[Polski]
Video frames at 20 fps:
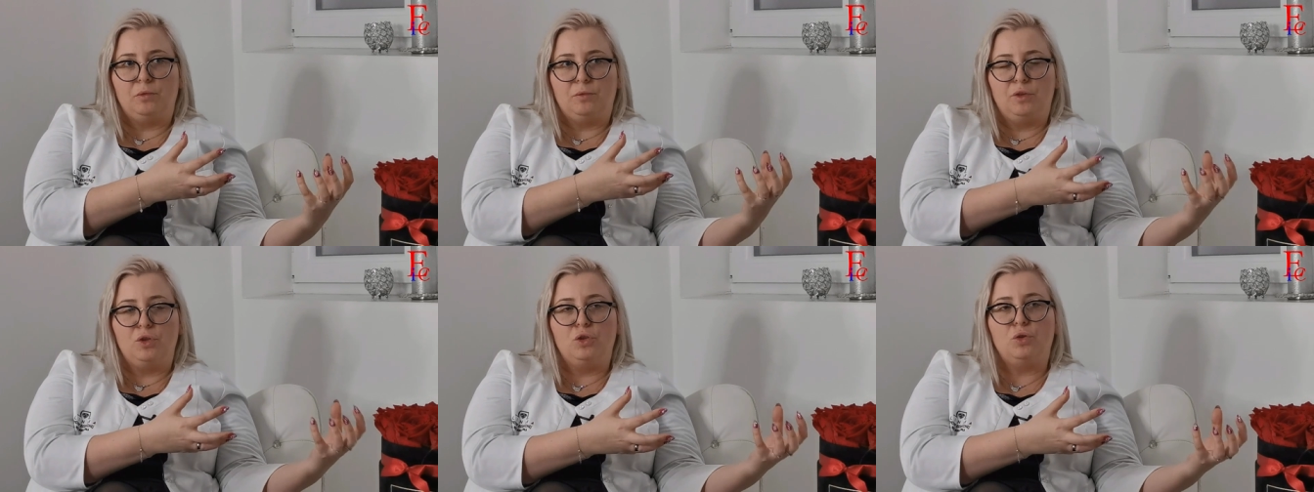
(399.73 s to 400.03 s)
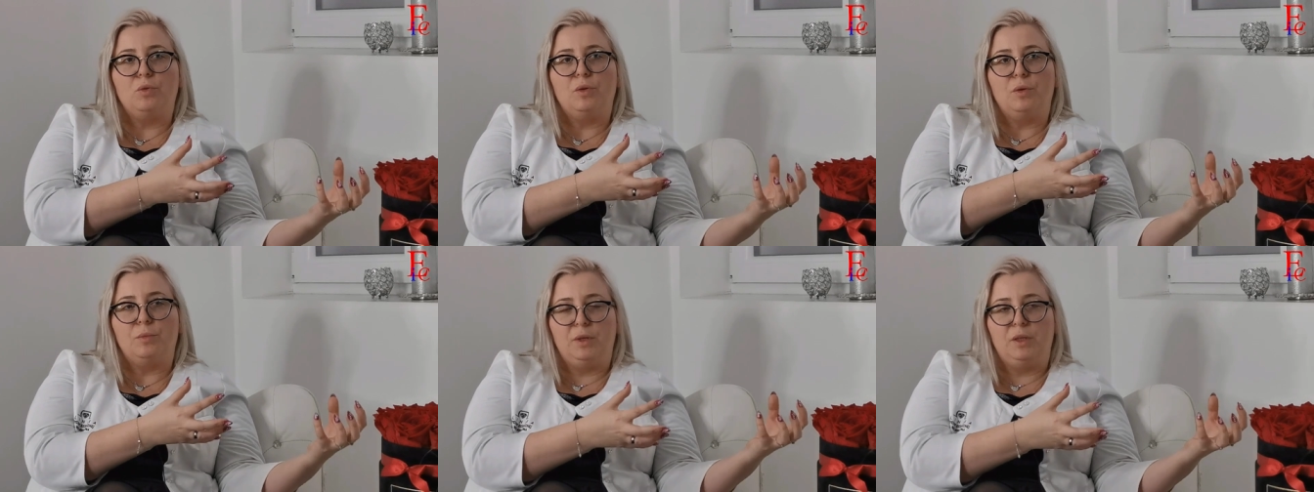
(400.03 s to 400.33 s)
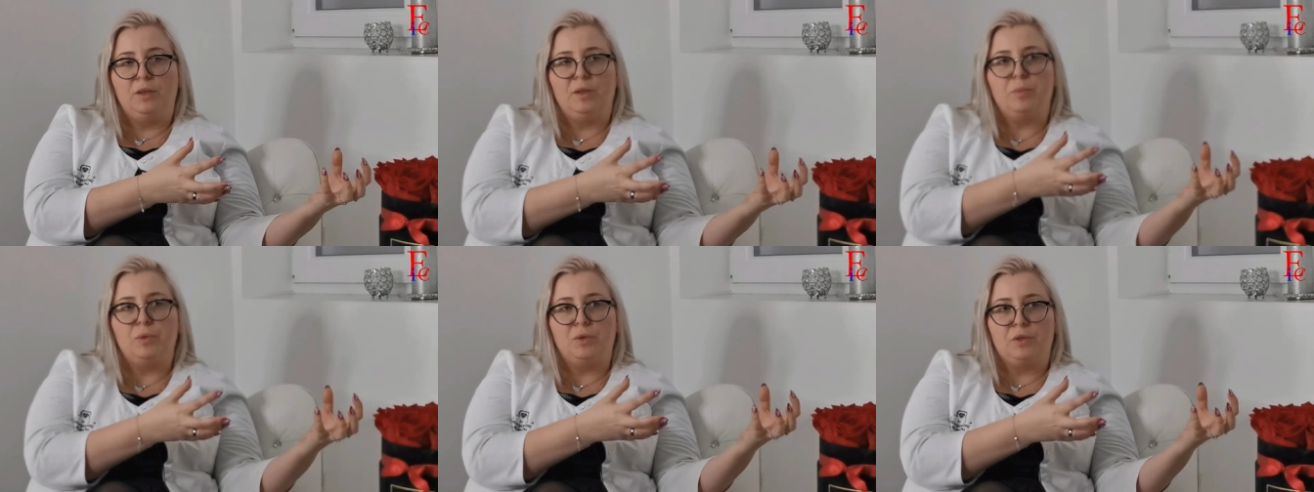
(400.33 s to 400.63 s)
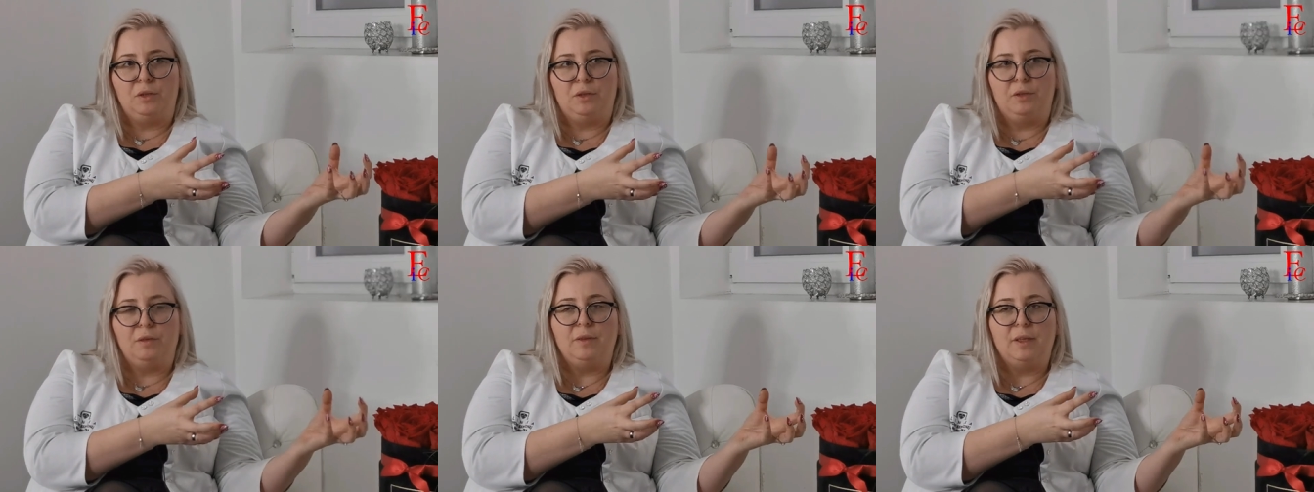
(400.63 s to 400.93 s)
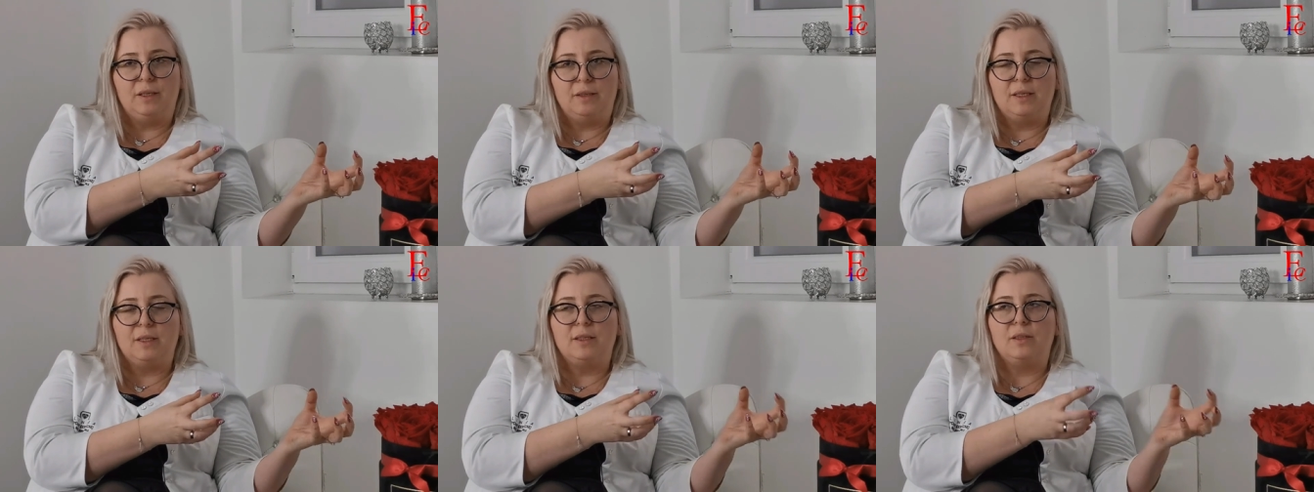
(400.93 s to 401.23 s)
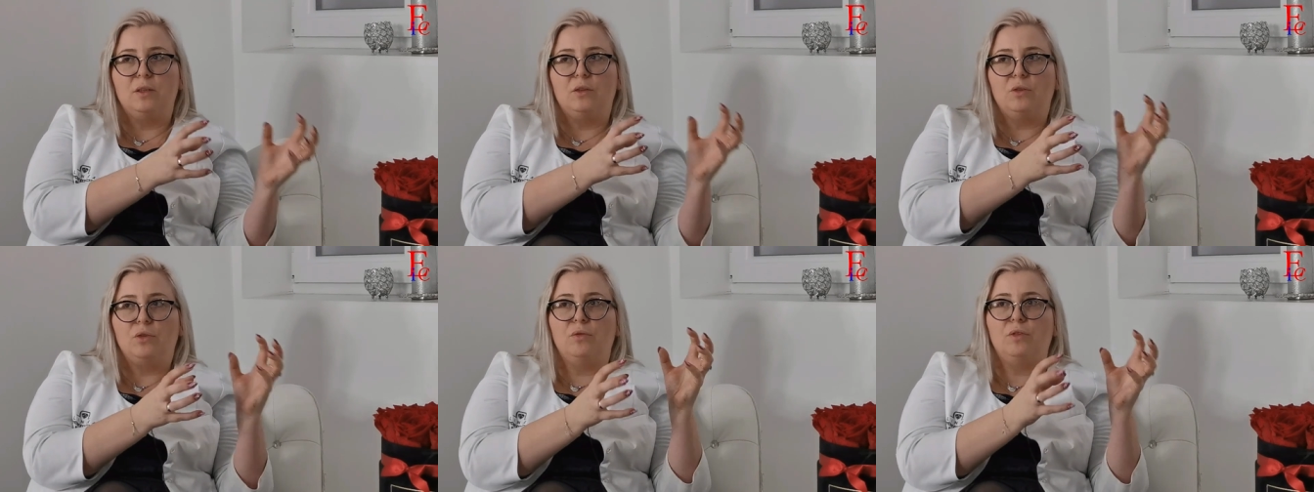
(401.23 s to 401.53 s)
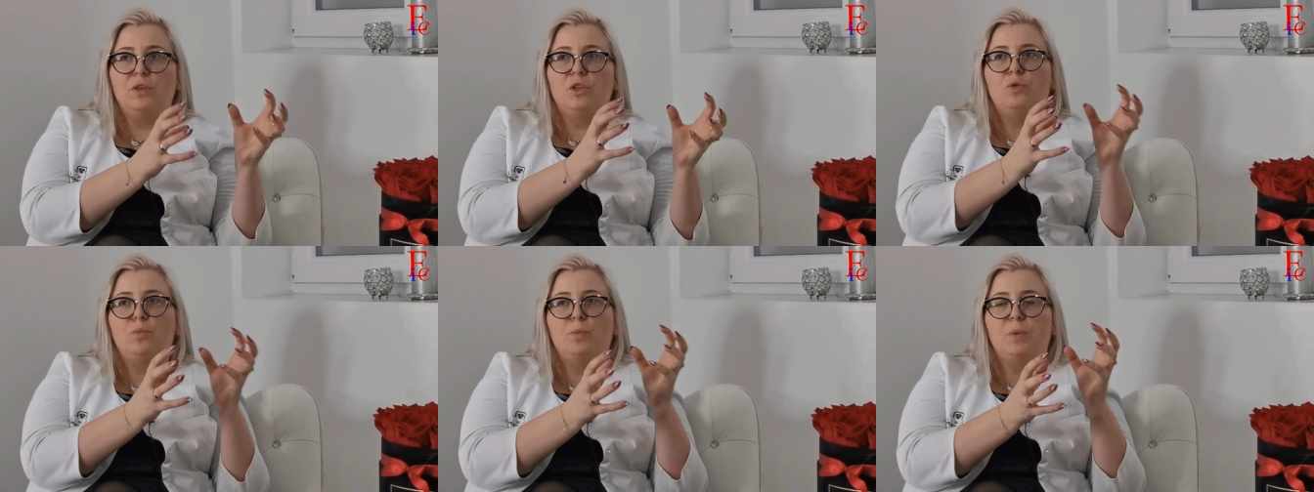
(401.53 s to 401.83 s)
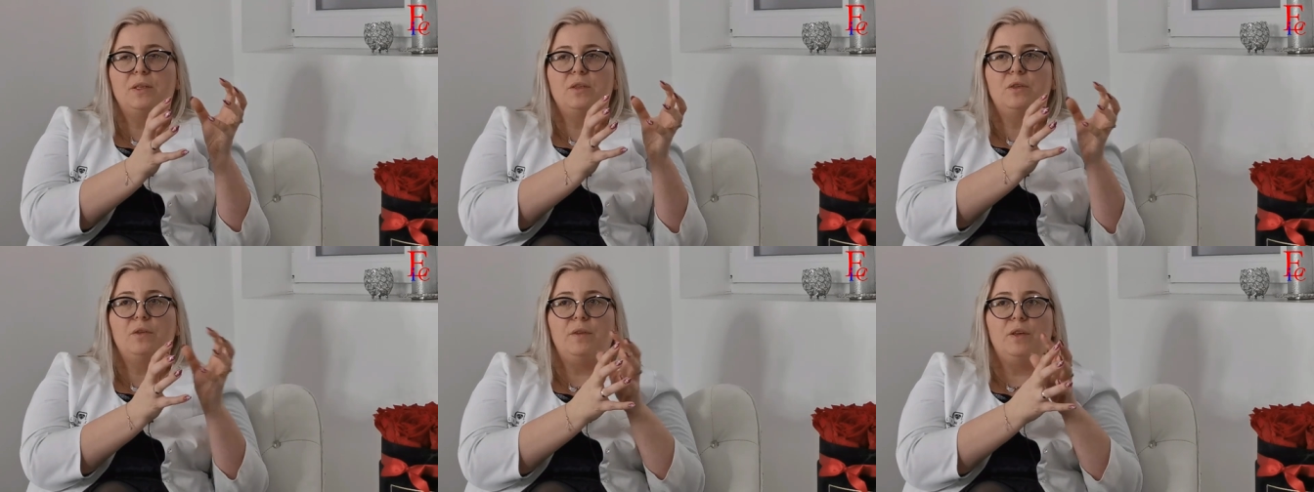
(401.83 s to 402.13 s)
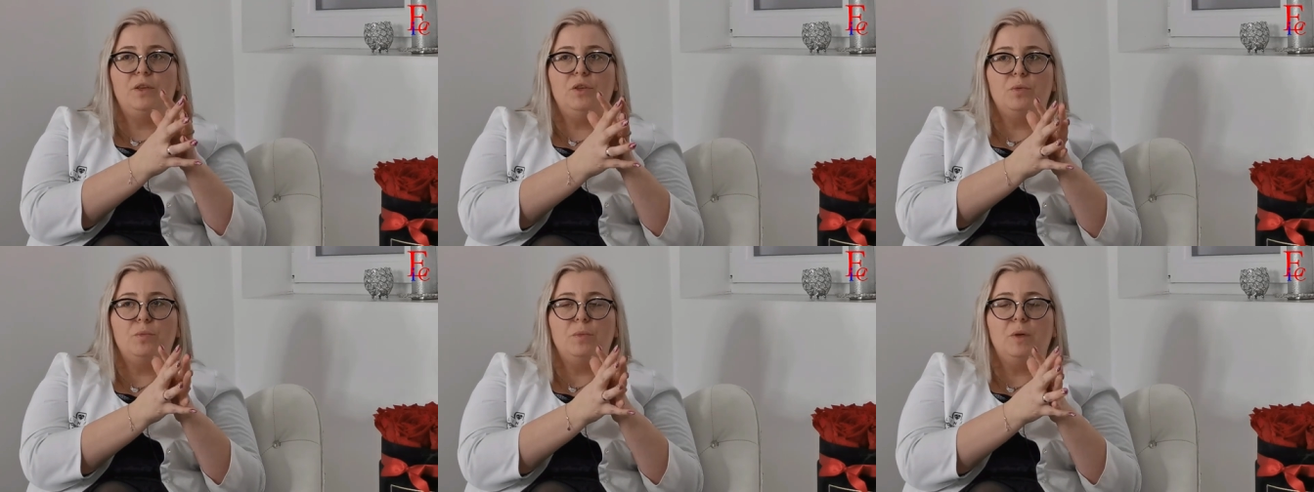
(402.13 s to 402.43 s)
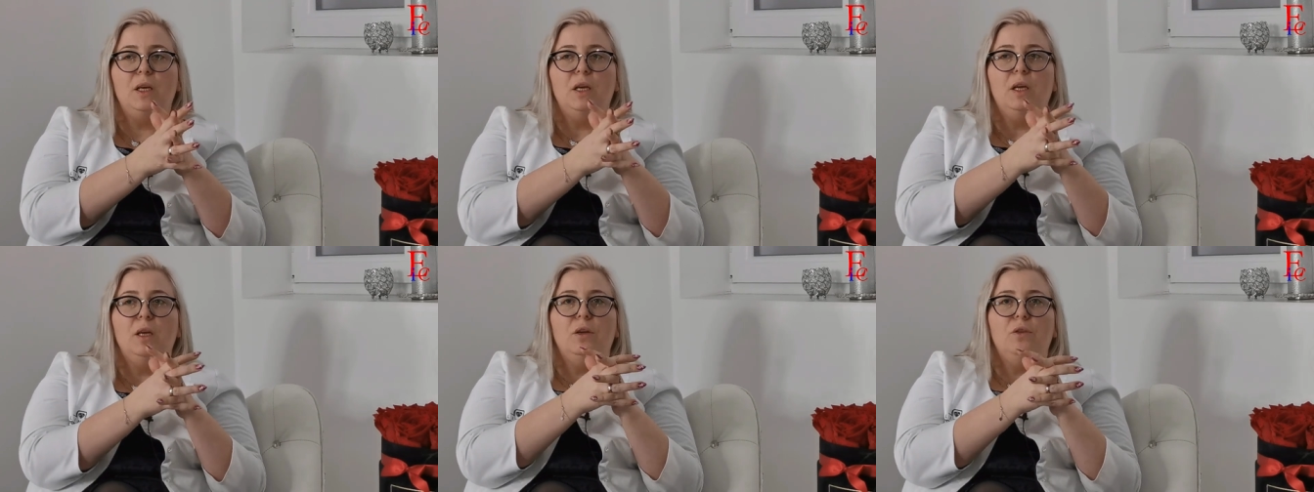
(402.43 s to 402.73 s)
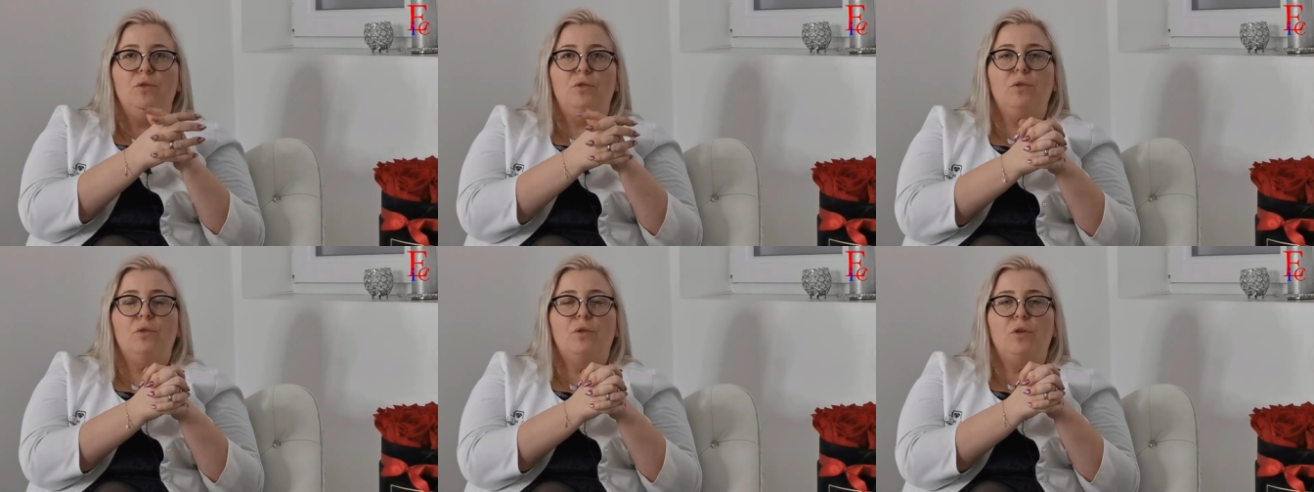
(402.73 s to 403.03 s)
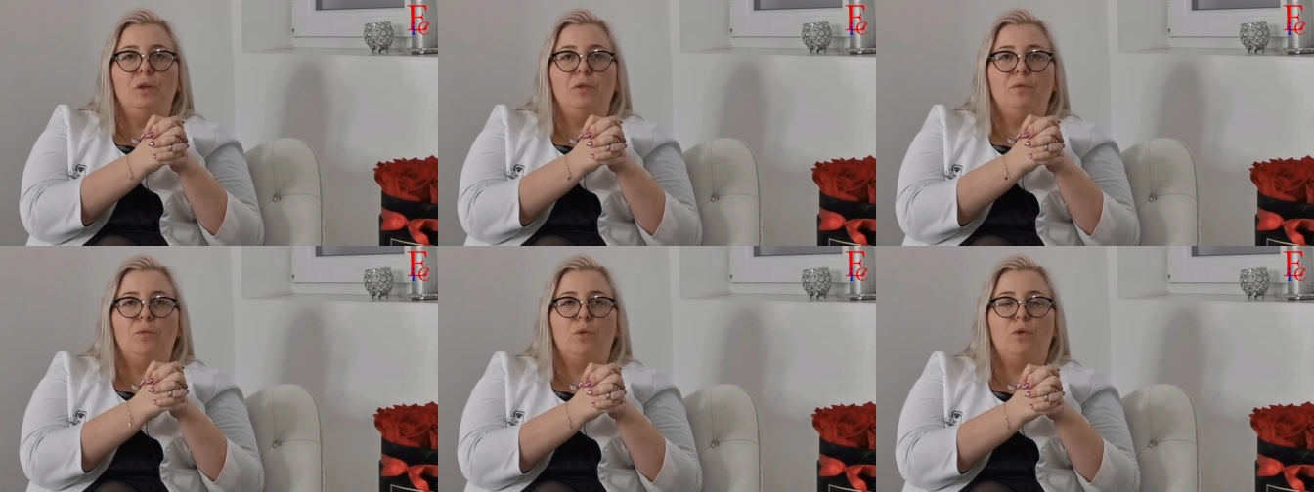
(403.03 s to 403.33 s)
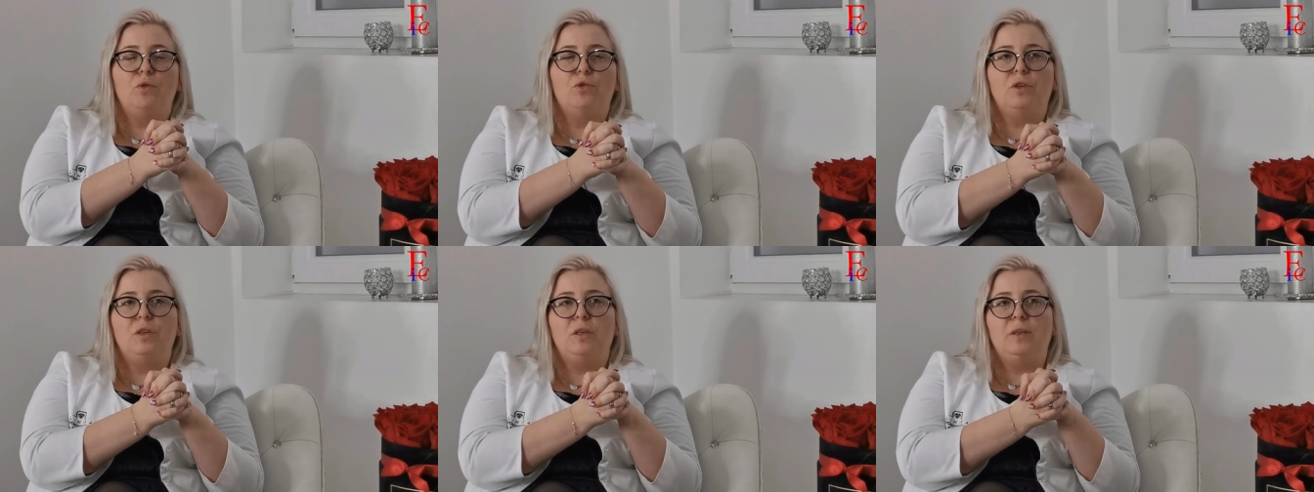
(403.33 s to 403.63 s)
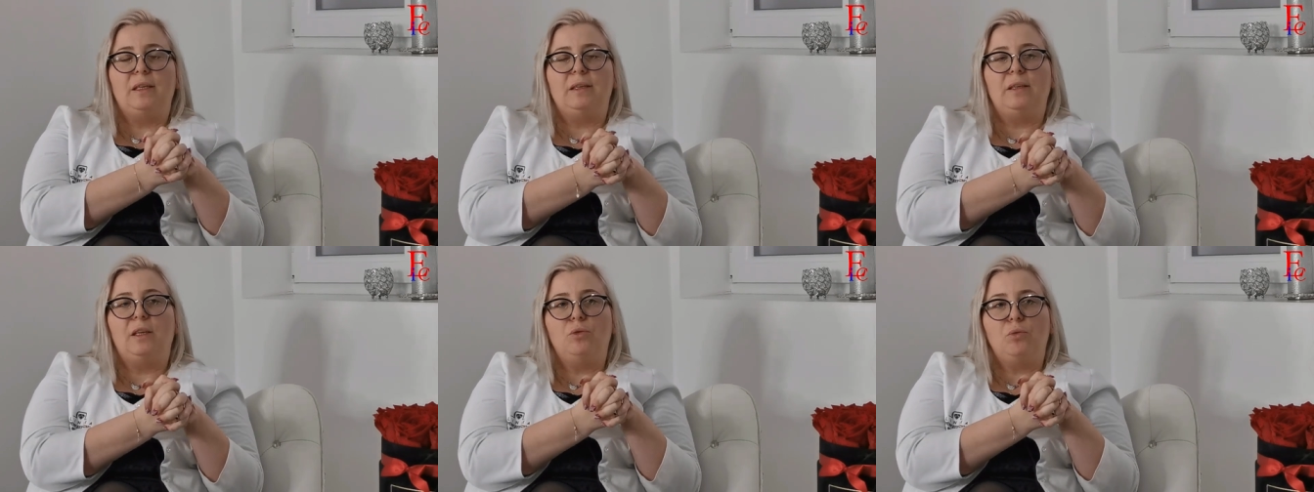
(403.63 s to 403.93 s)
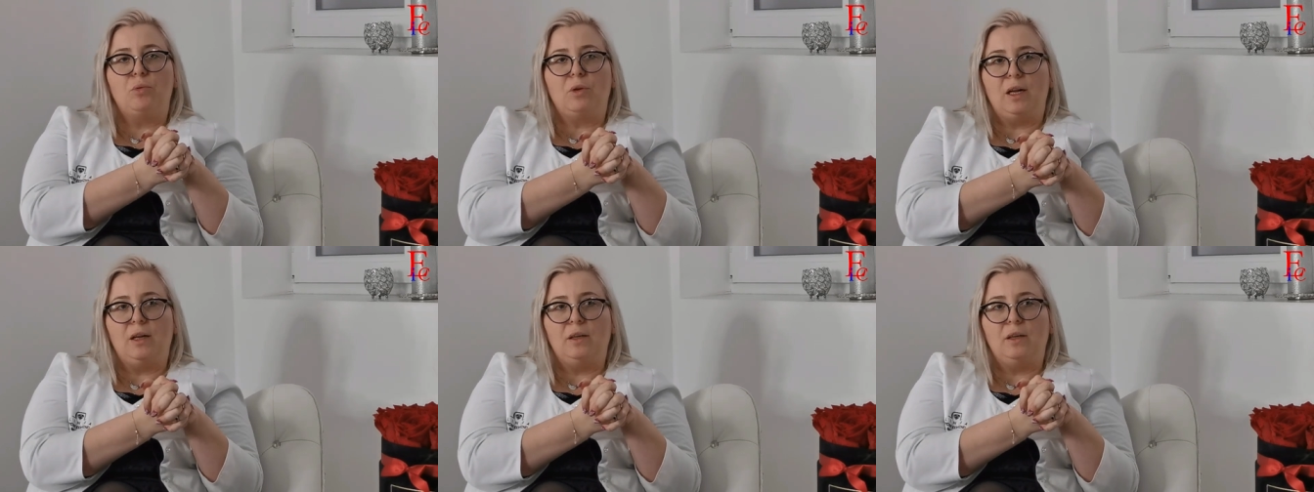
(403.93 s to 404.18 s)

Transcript: wyszły mi te pozytywne testy, to też pracowaliśmy tylko i wyłącznie na, e,